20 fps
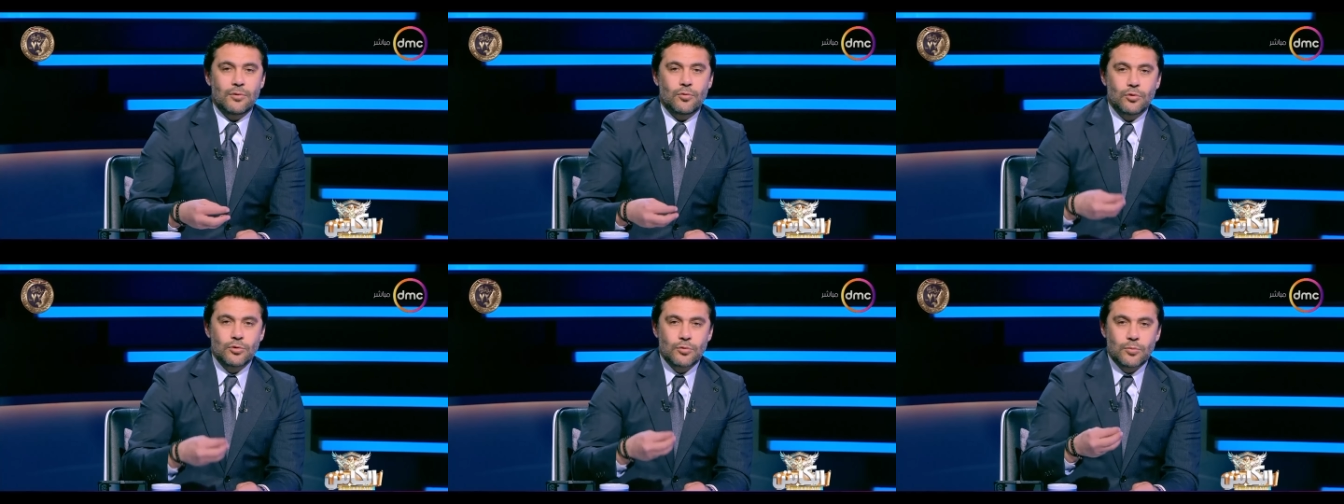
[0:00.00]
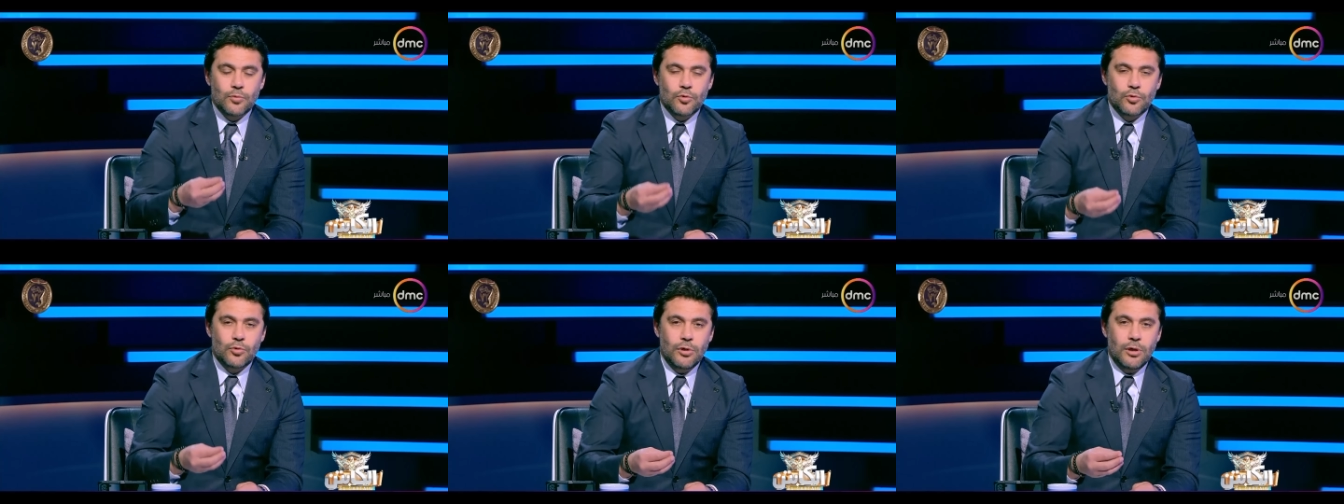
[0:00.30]

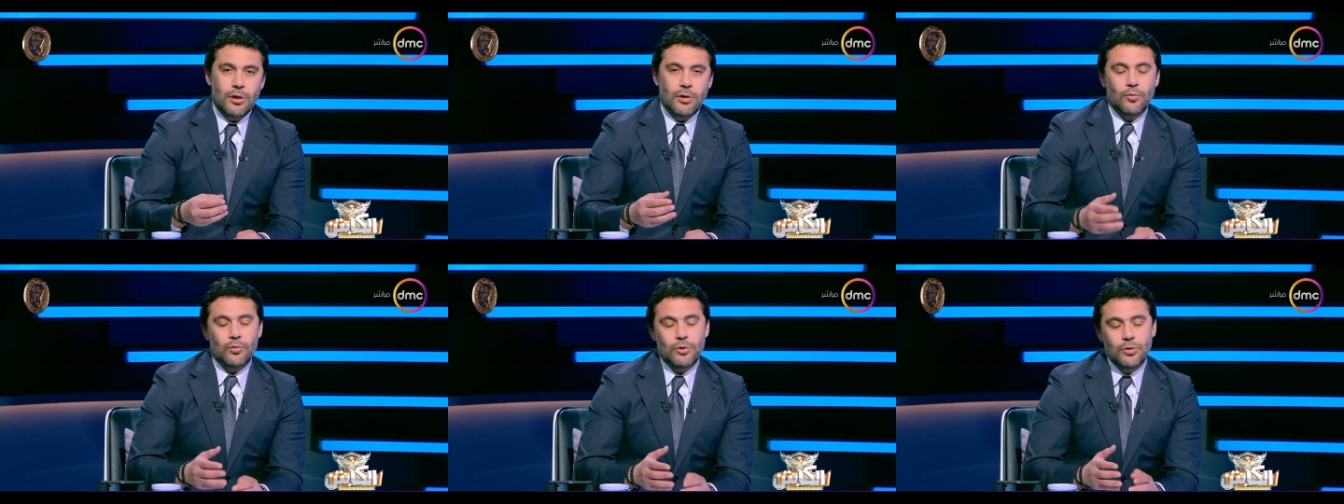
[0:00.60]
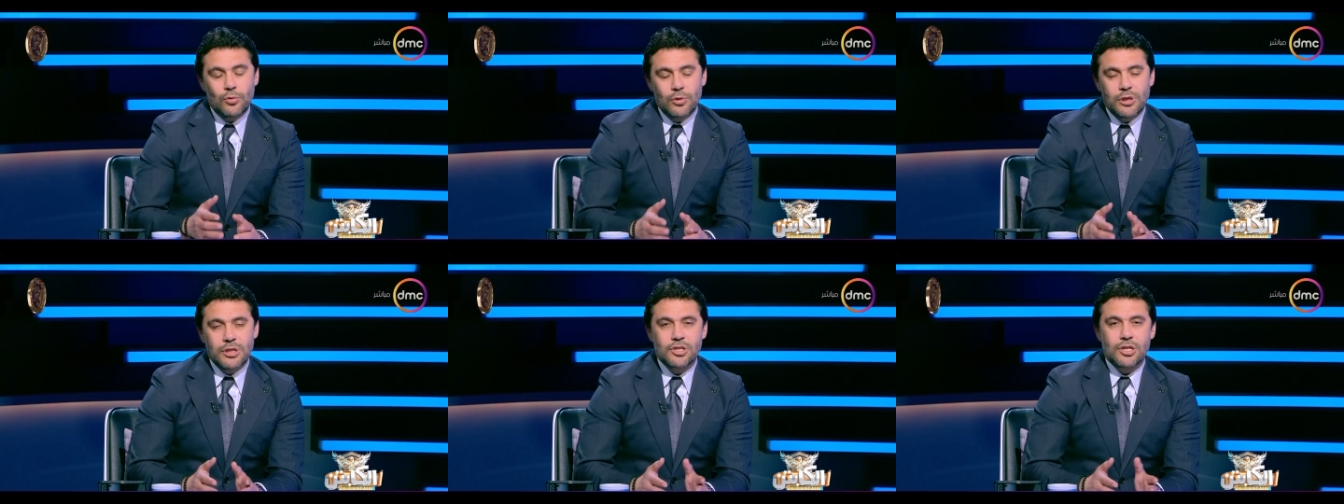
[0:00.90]
وطموح
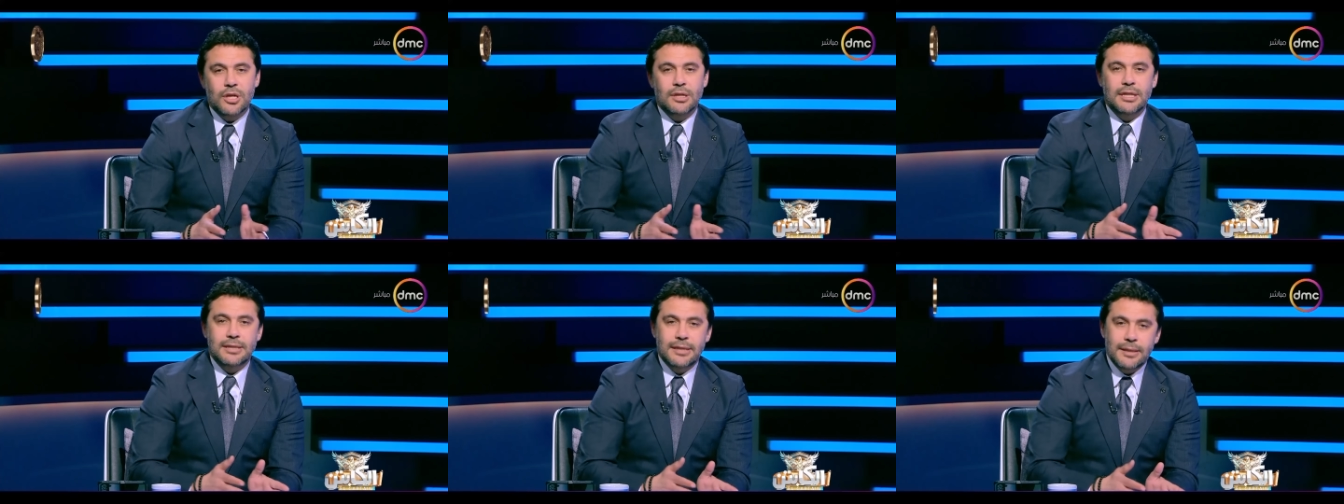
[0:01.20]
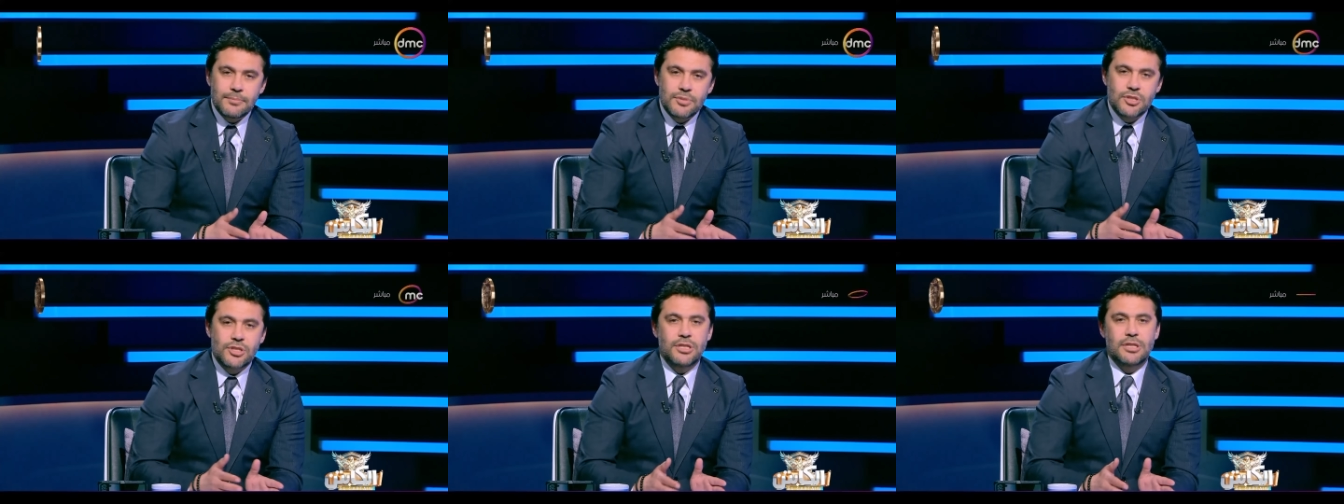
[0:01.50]
ونقول ان شاء الله
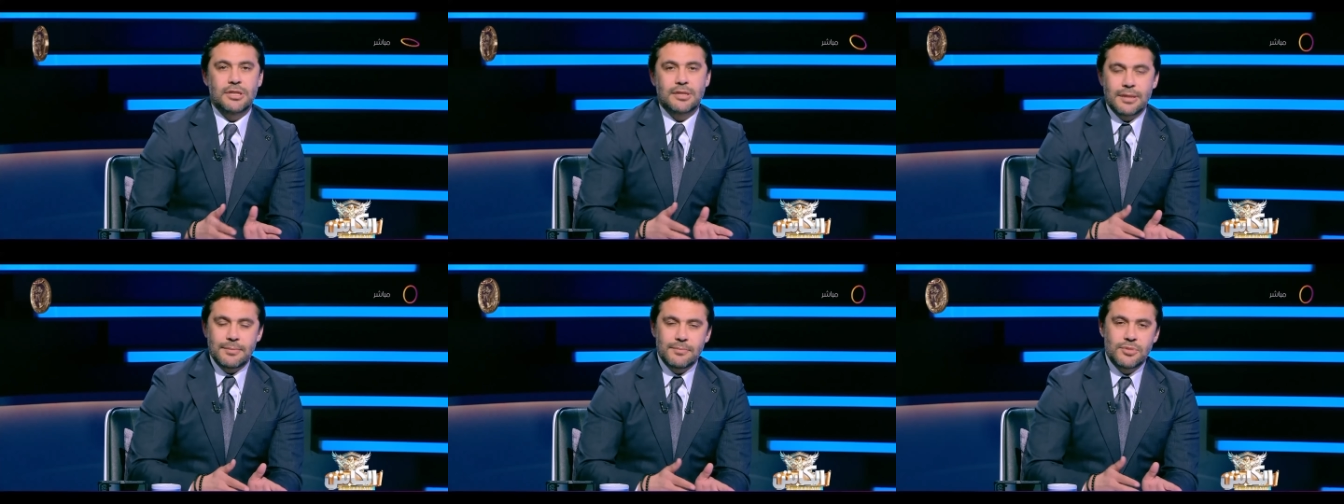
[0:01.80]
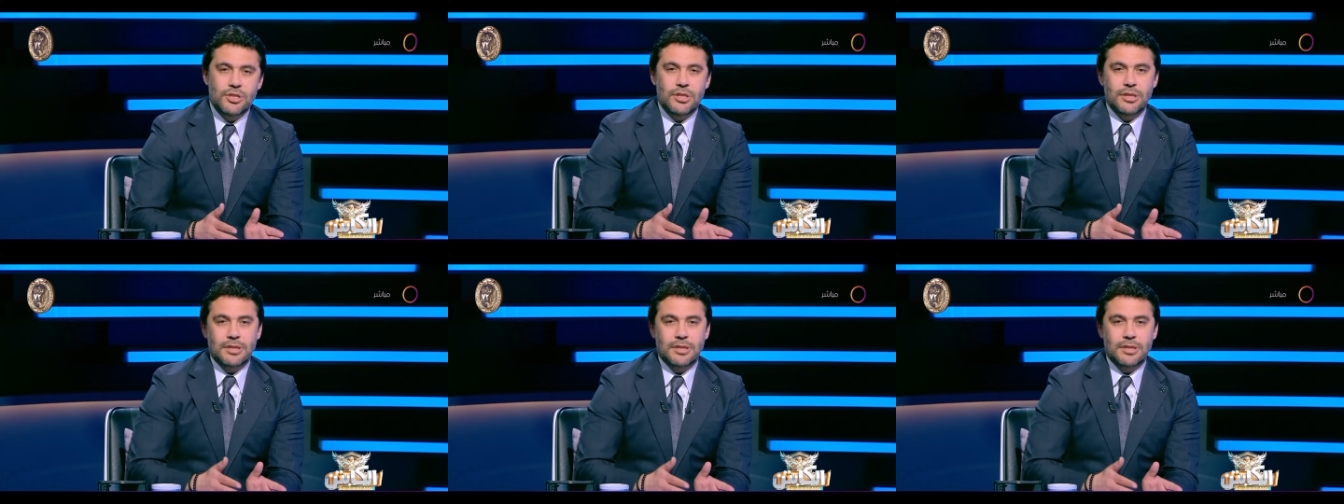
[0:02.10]
تمشي تمشي